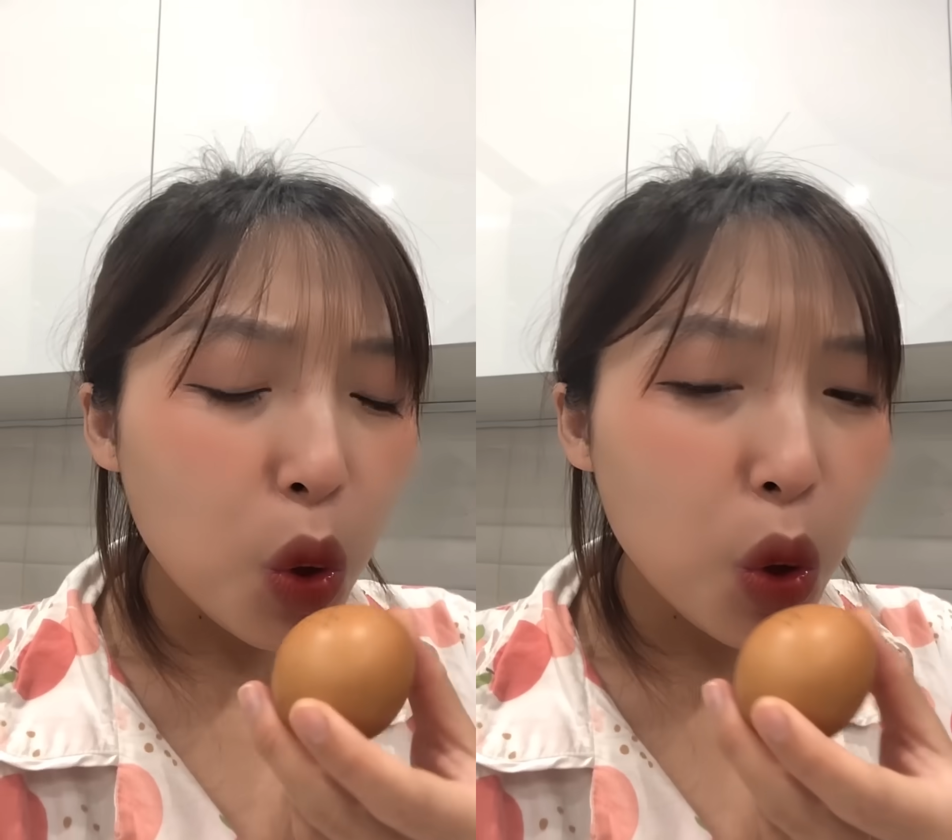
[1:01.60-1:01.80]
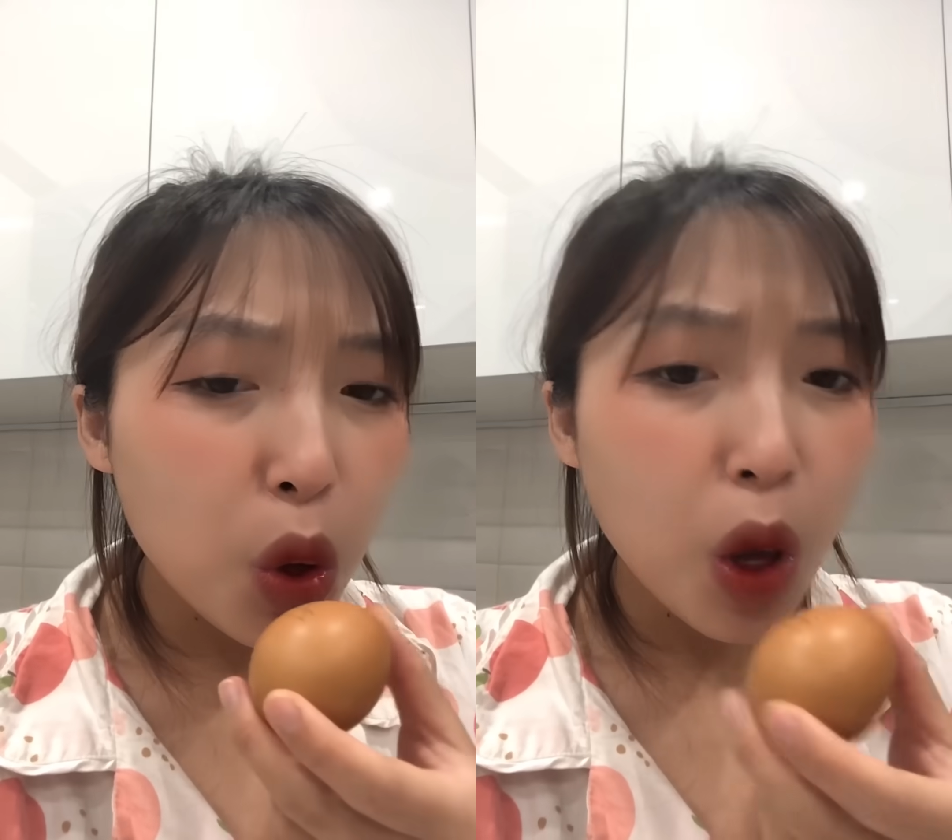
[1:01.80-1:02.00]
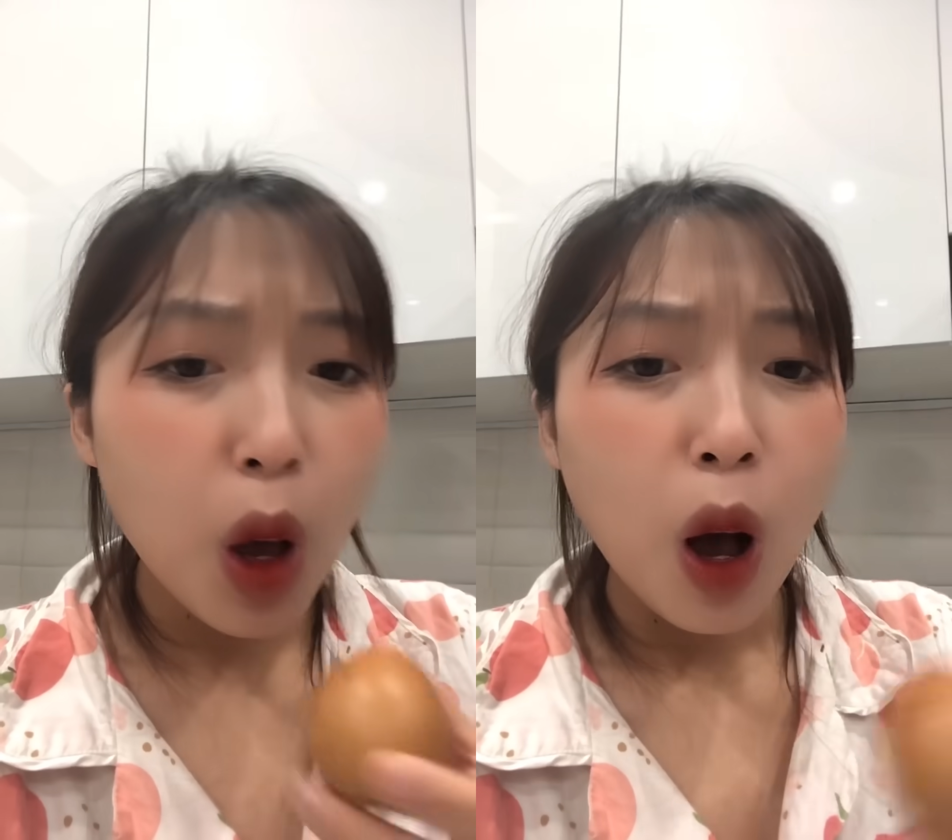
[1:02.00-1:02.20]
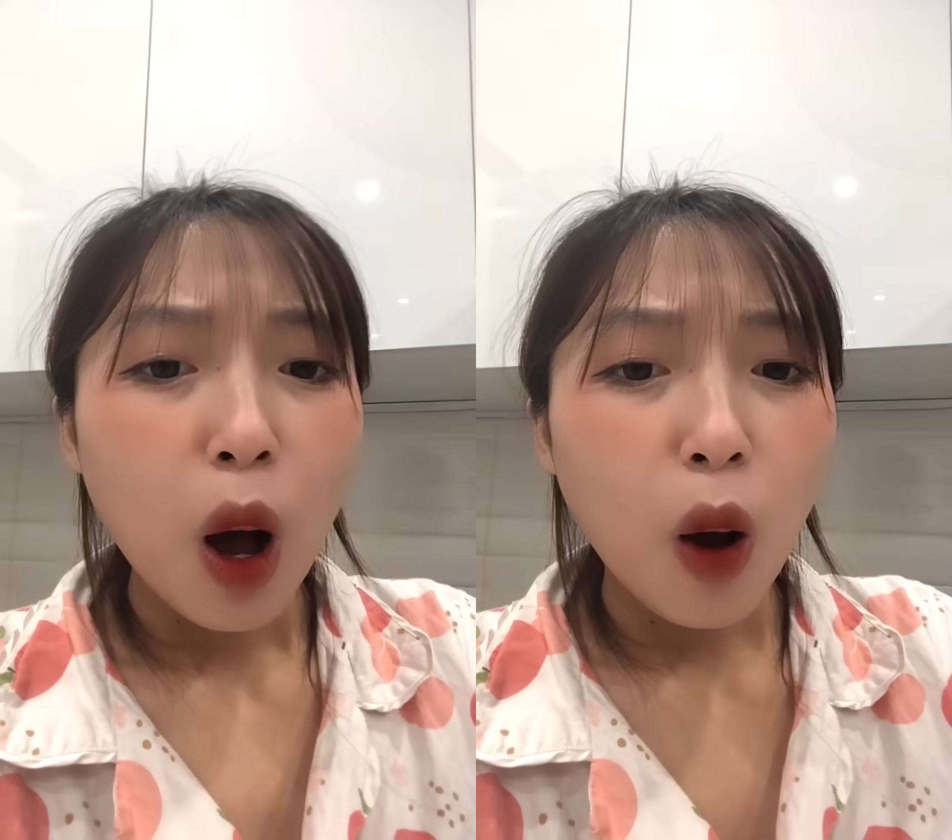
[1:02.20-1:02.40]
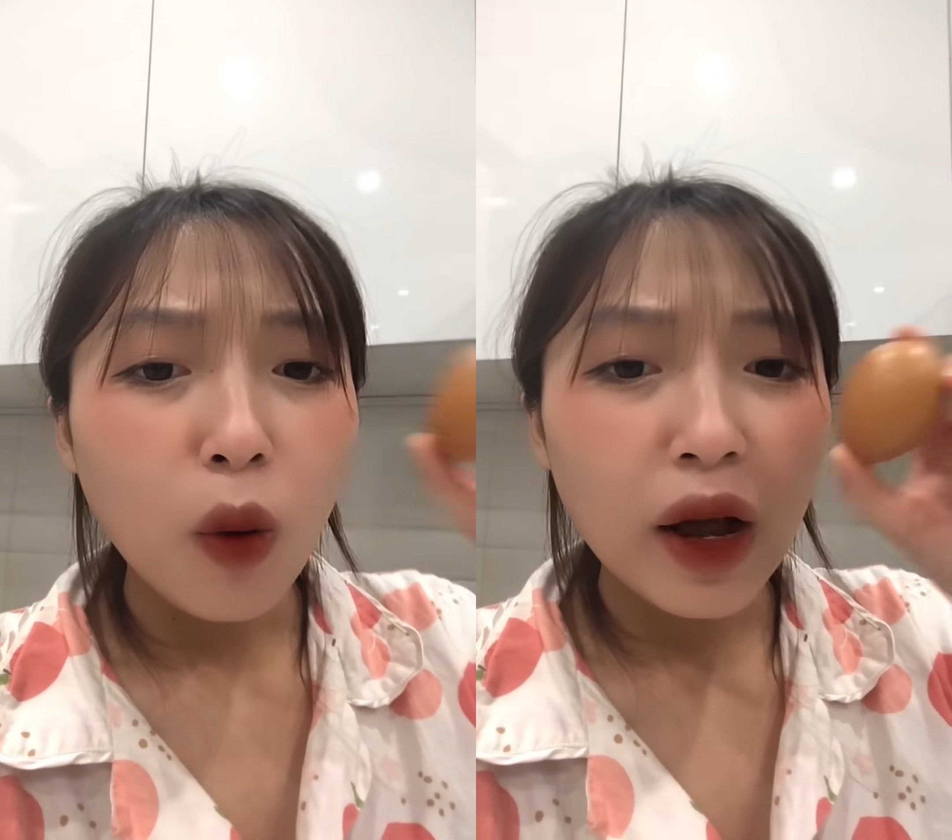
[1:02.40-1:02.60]
kết ừ. thúc
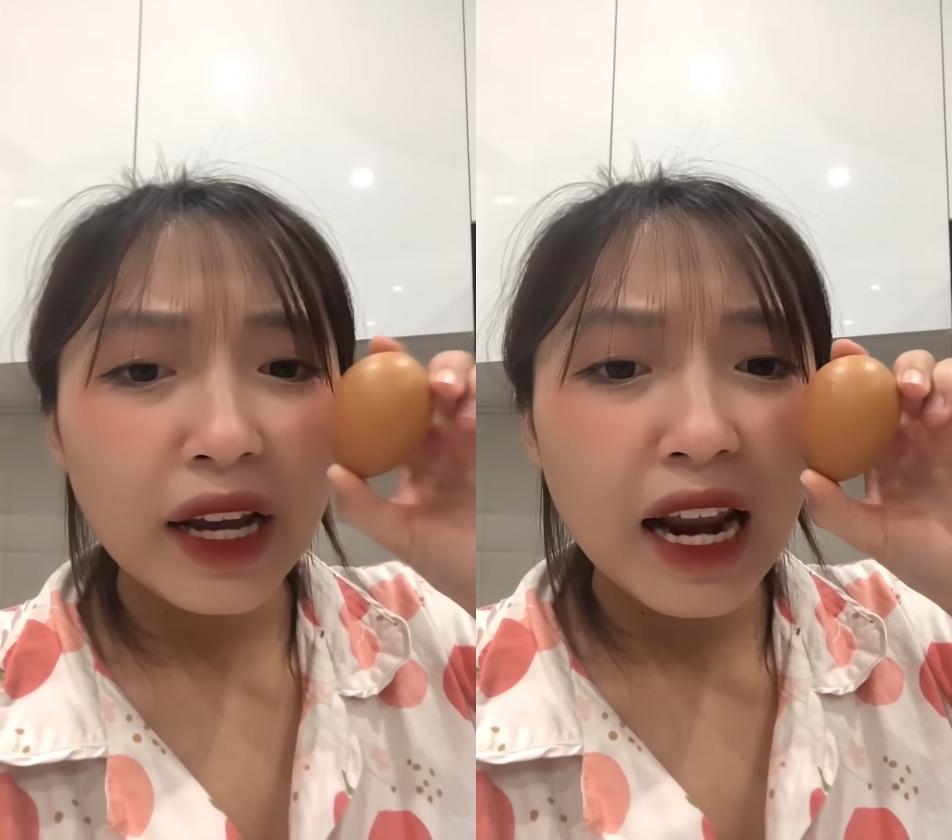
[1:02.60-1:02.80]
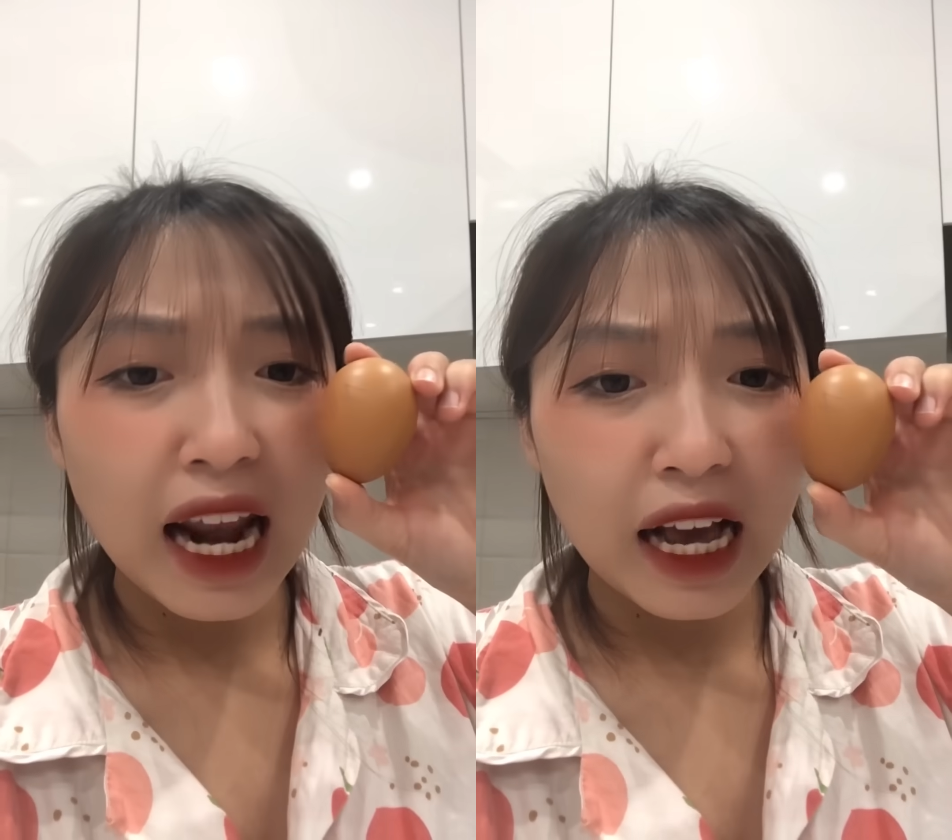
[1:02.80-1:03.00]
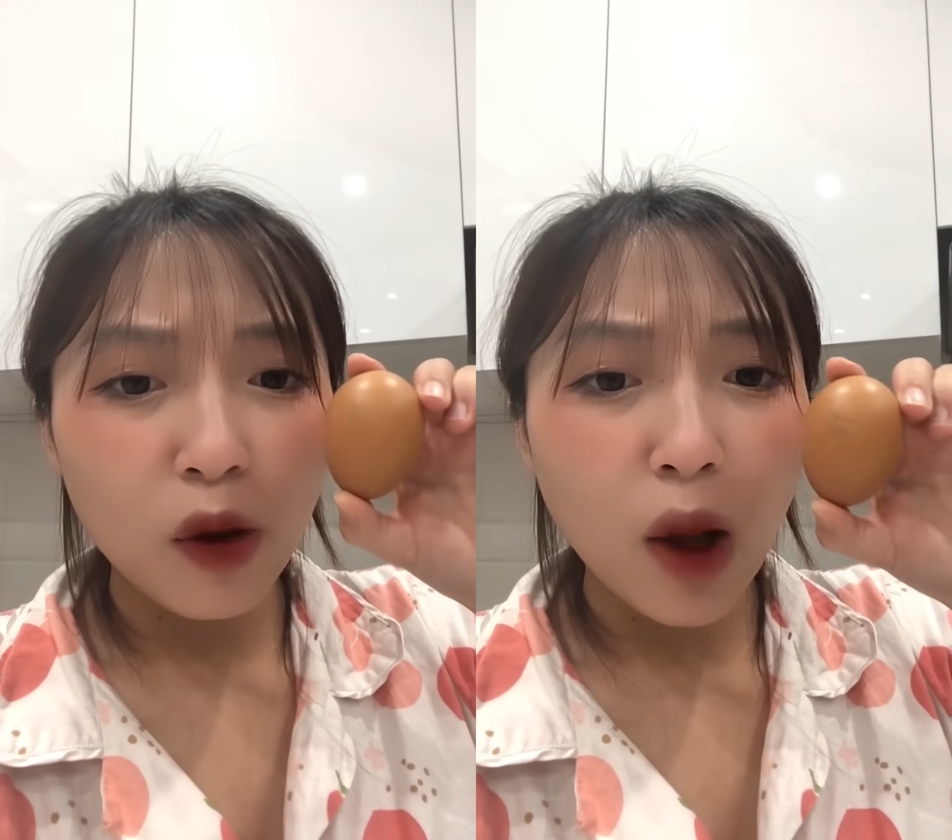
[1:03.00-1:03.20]
Ok, đây là cái